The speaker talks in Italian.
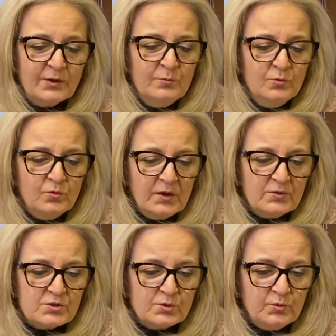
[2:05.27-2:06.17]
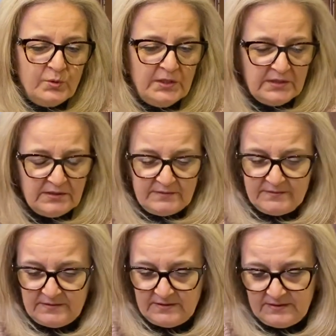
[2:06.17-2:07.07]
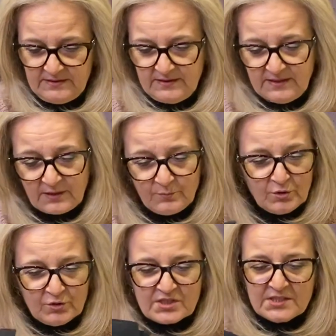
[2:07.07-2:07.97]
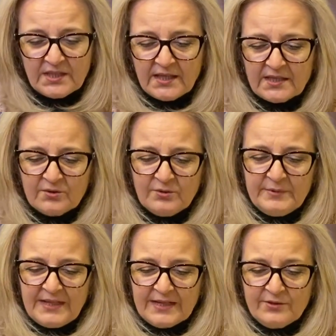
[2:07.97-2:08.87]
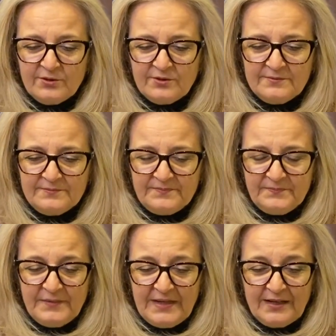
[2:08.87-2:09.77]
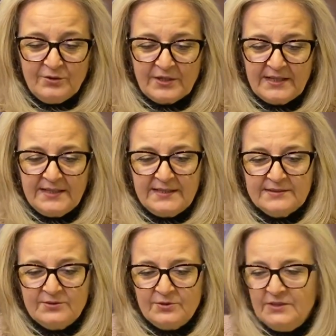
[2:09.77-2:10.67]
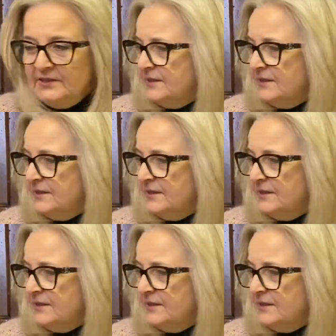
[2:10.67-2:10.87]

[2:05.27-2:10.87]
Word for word: comunque questo qui era un mio desiderio e me l'hanno regalato.